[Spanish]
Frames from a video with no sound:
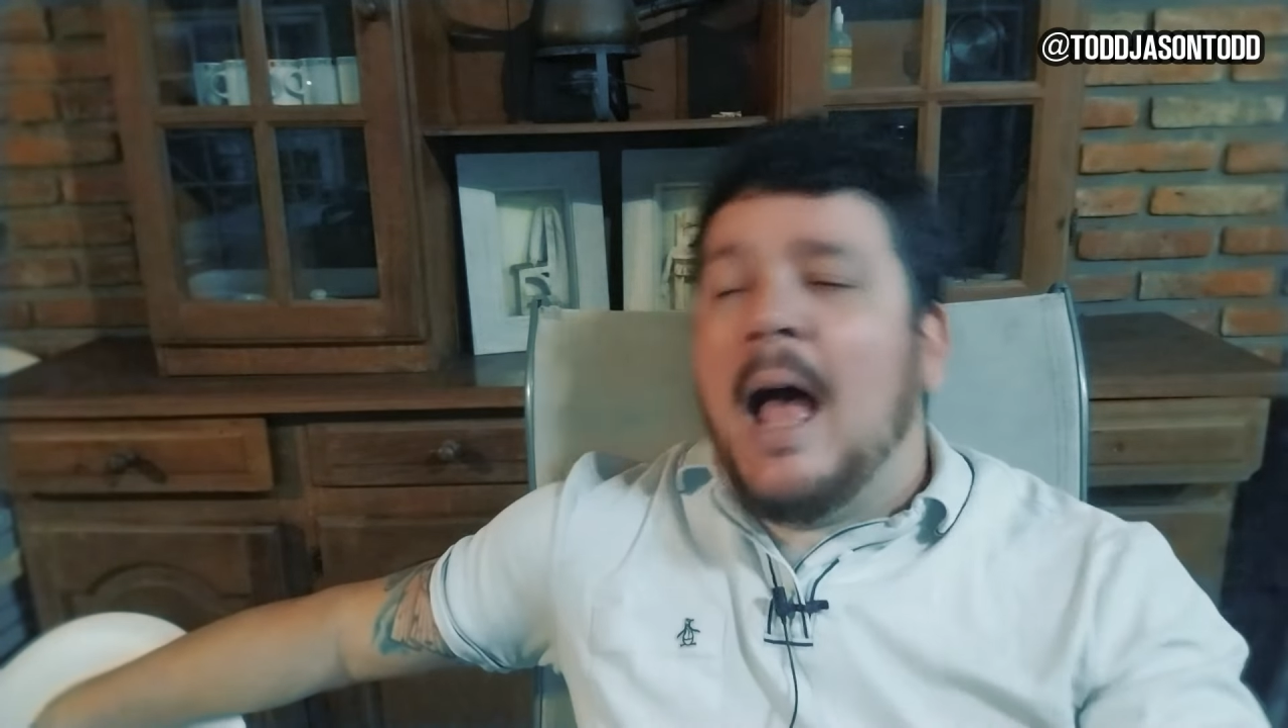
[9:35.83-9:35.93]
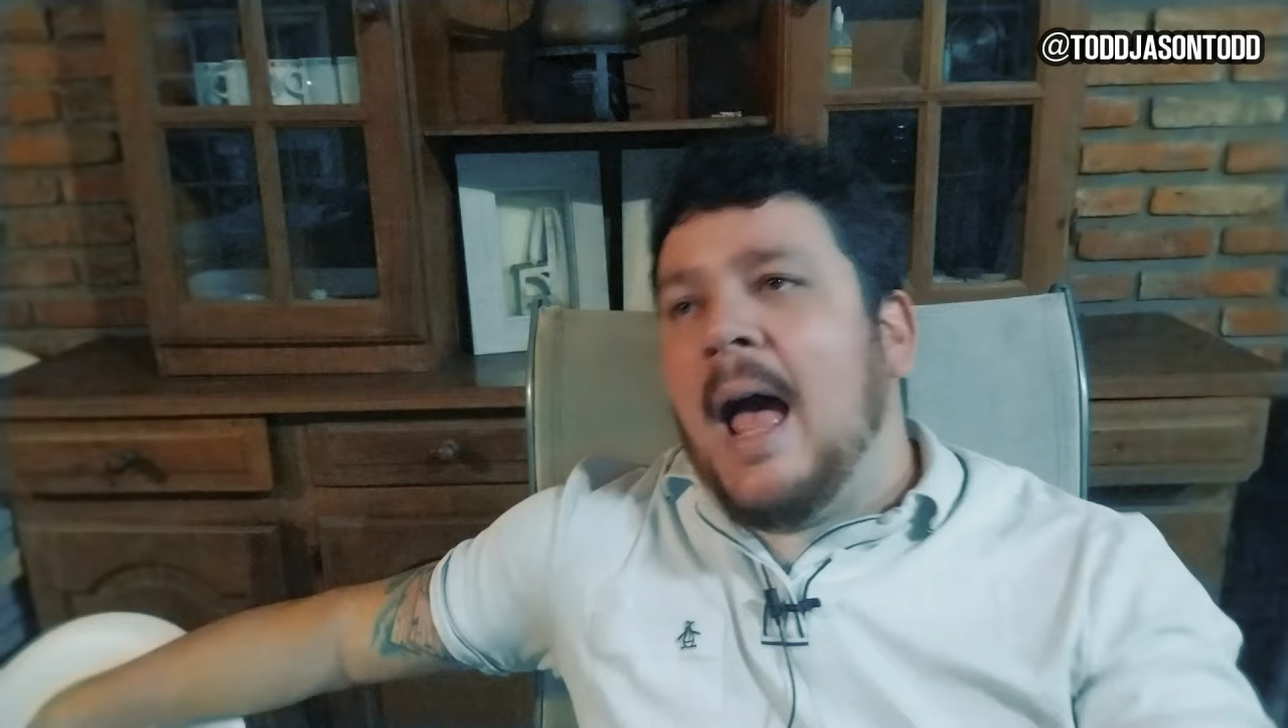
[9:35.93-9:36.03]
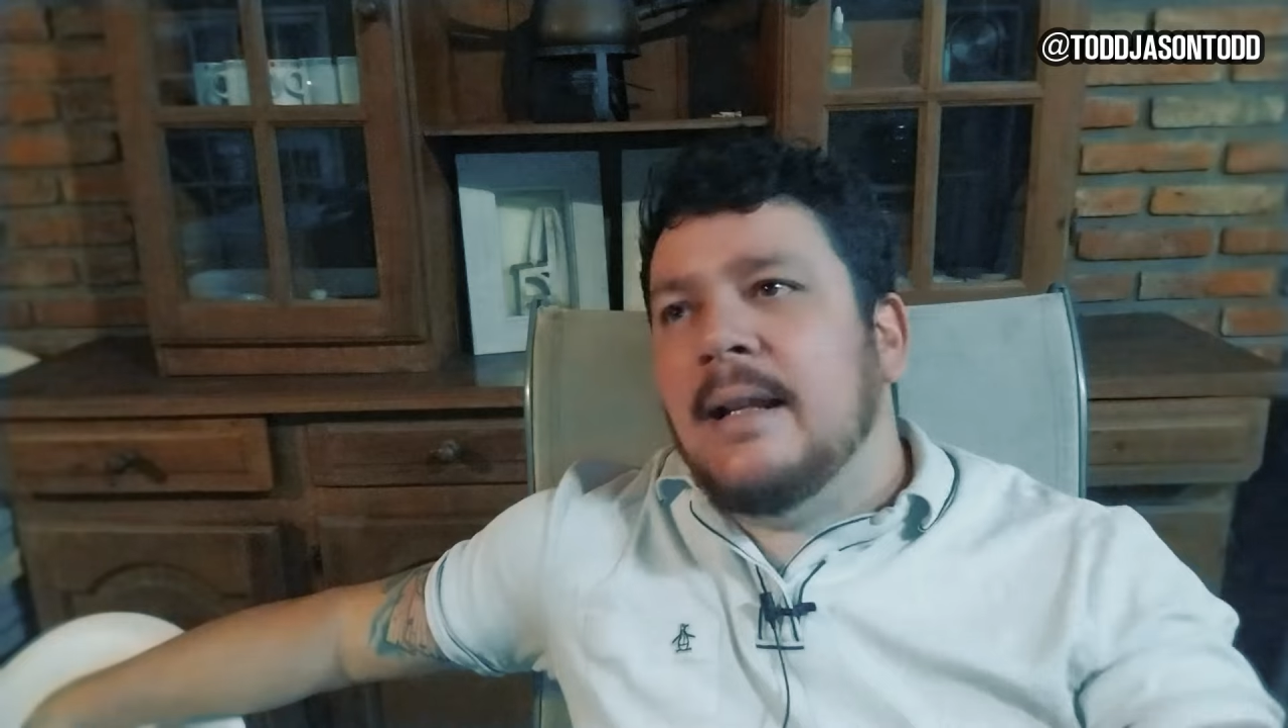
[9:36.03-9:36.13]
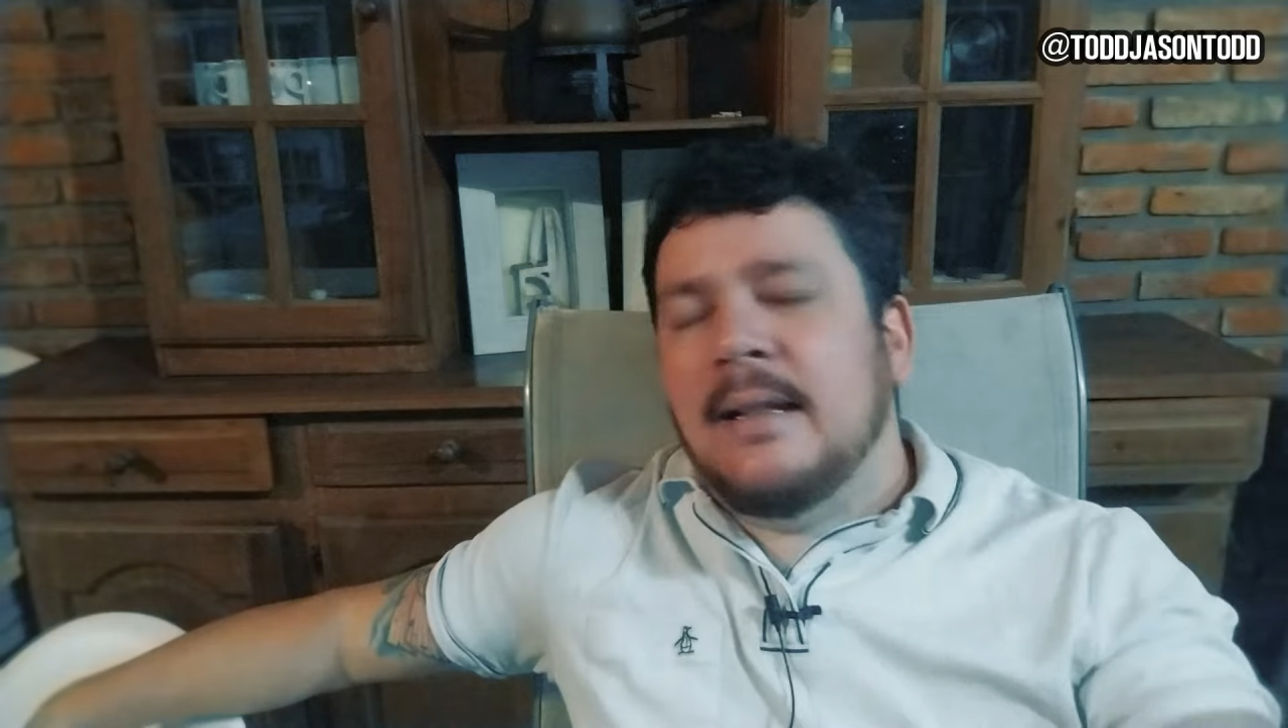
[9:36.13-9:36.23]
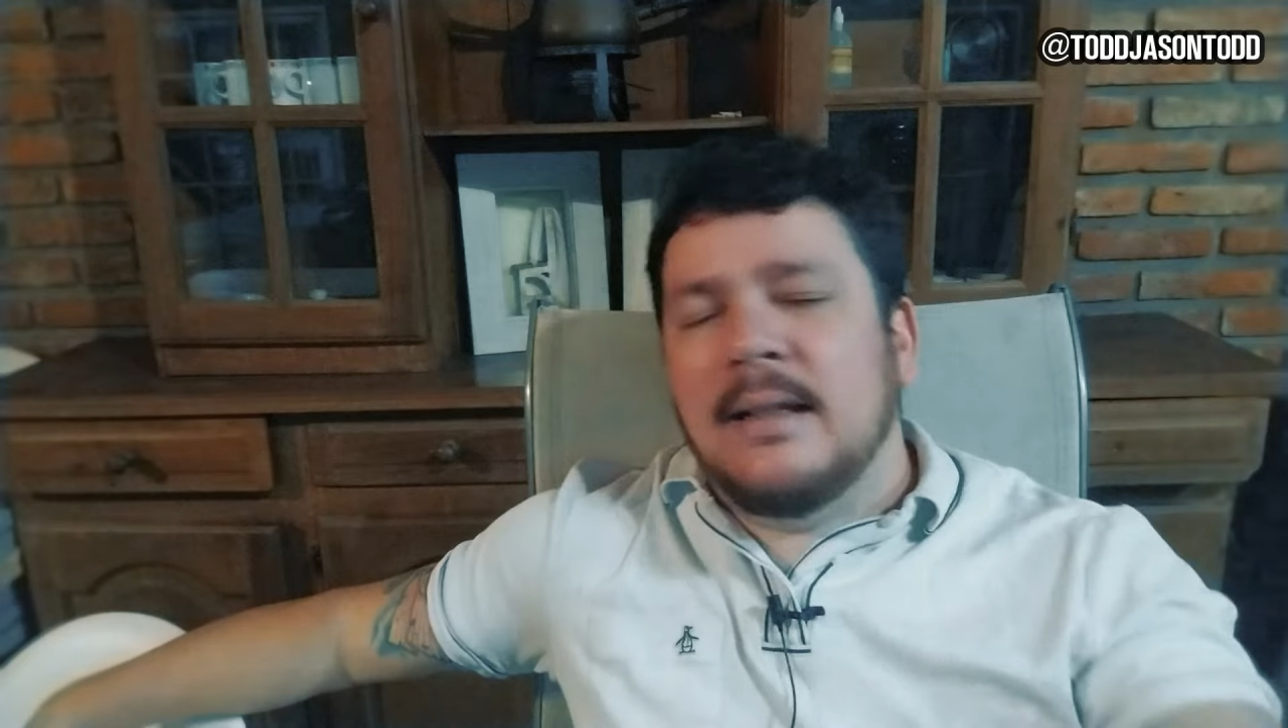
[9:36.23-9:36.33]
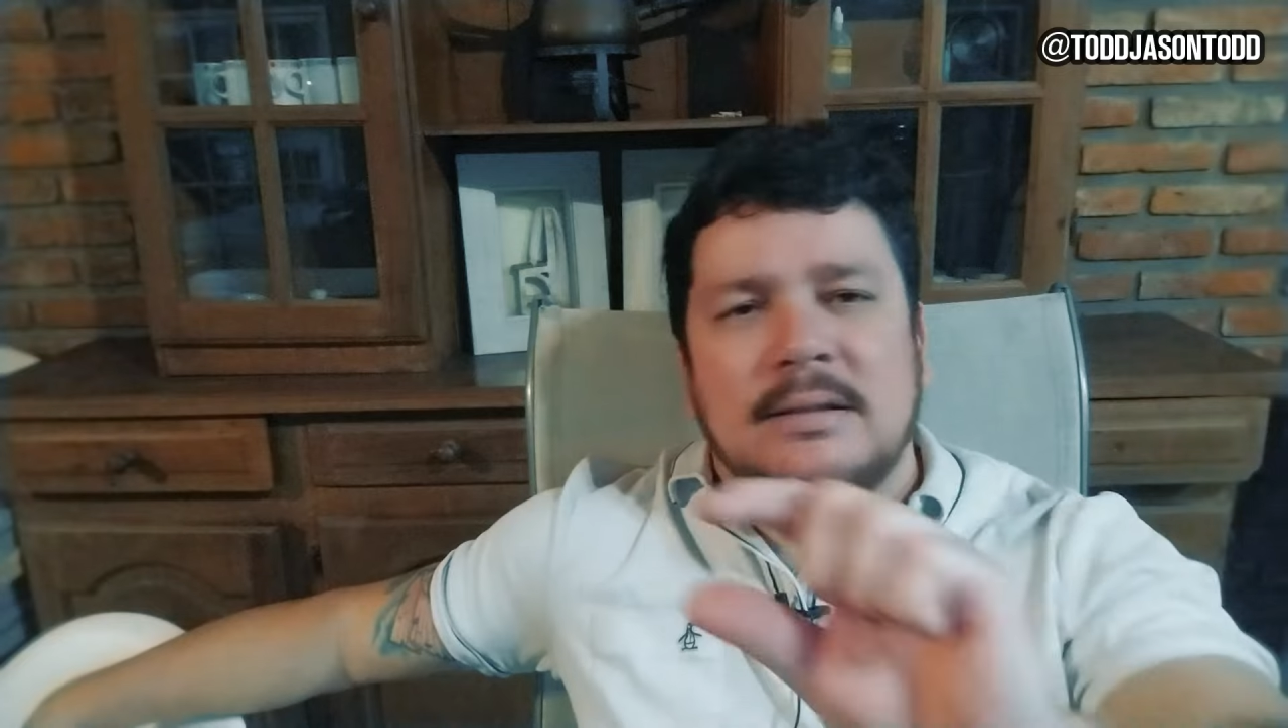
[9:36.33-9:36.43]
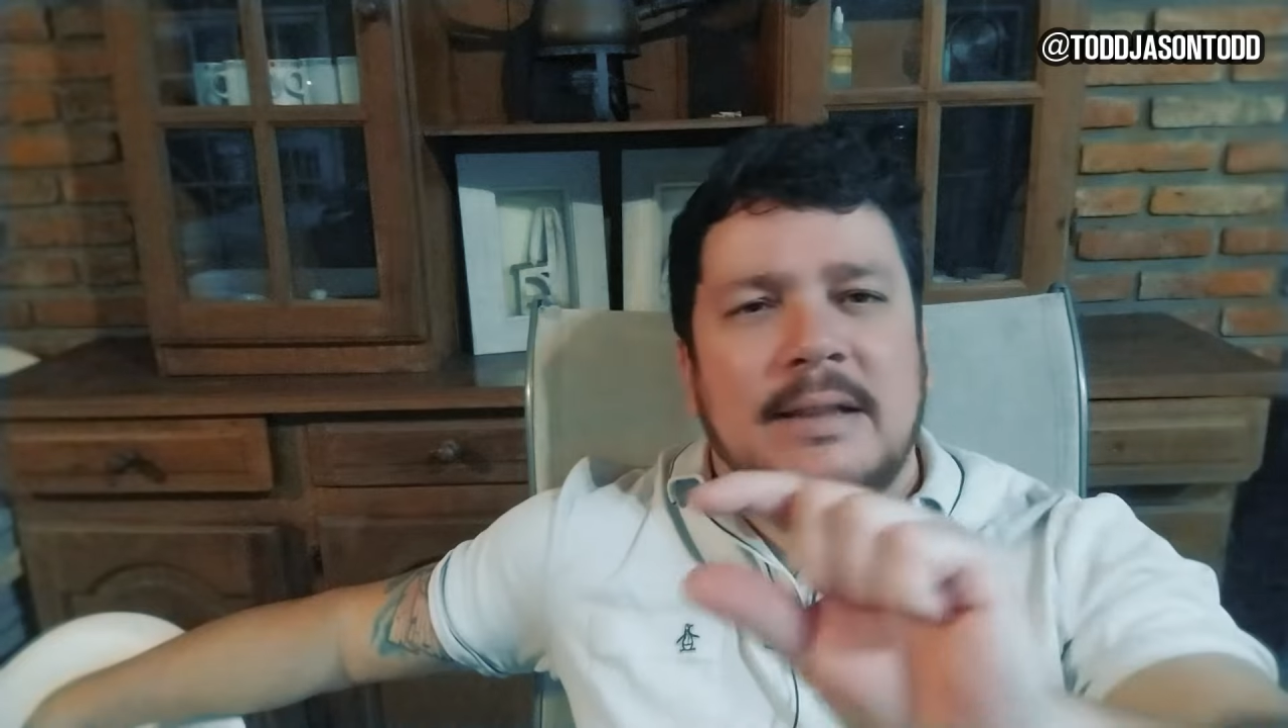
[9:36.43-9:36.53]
Alguien